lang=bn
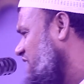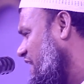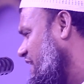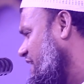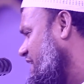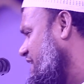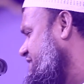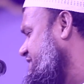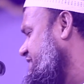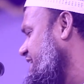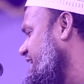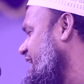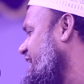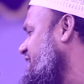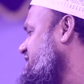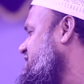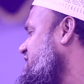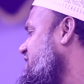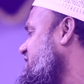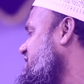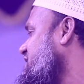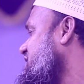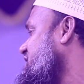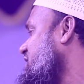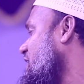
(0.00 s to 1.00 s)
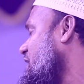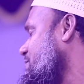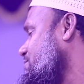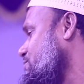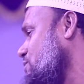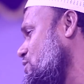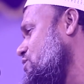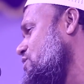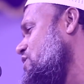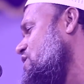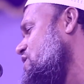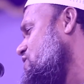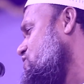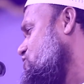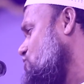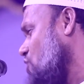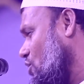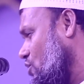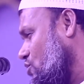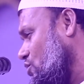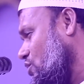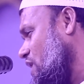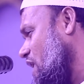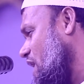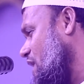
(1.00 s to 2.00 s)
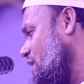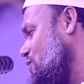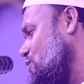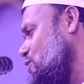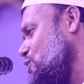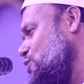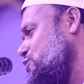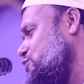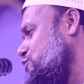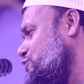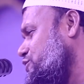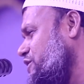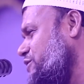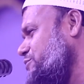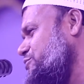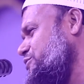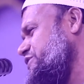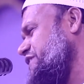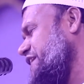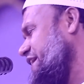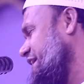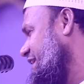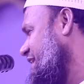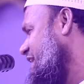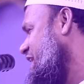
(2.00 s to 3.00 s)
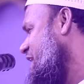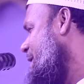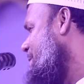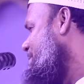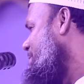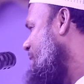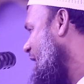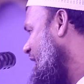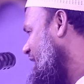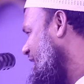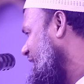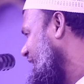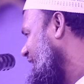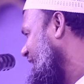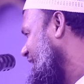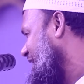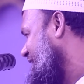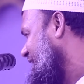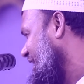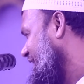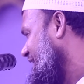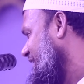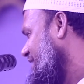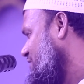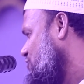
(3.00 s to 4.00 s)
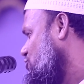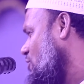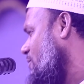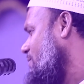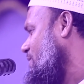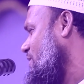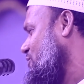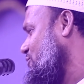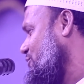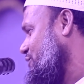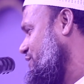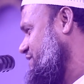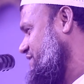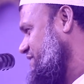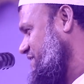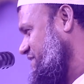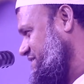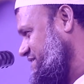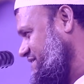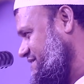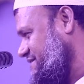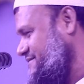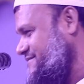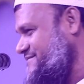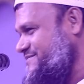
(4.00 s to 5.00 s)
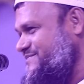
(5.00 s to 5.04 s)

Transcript: জান্নাতে একসাথে থাকবো তখন আঙ্গুল দুটির মধ্যে ফাঁকা রাখেননি জমা করে দিয়েছে